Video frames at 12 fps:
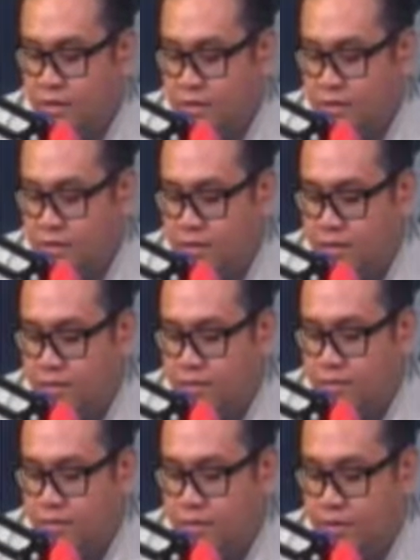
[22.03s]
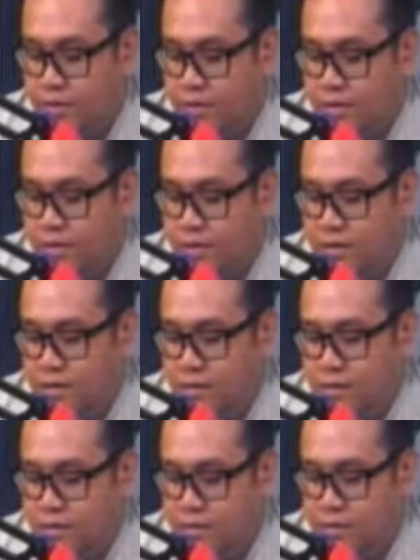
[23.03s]
na di umano eh,
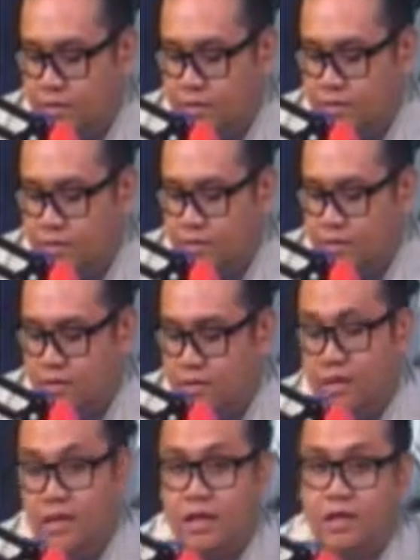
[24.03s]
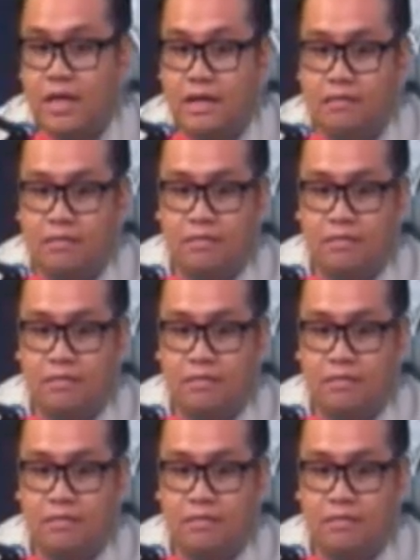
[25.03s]
tawag dito, uh, tinikitan